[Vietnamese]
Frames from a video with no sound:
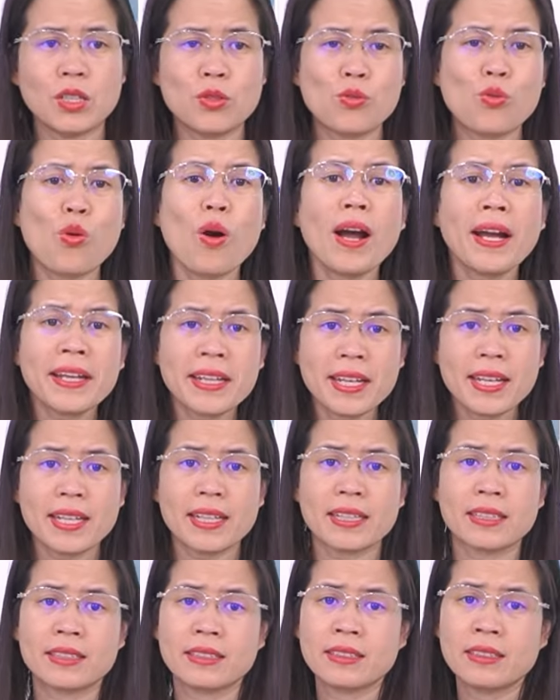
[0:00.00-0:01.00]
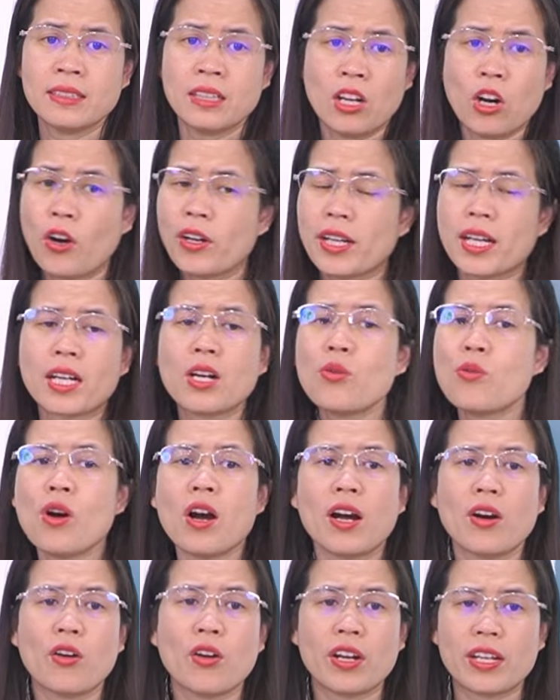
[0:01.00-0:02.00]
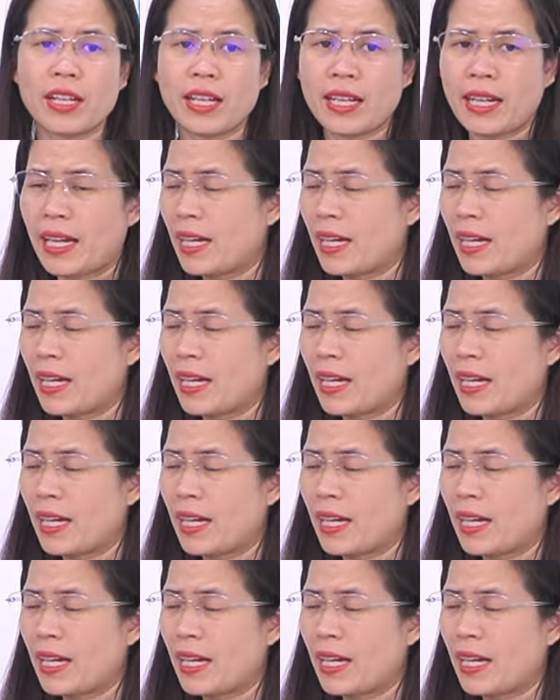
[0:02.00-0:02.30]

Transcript: why ấy hỏi cái câu hỏi này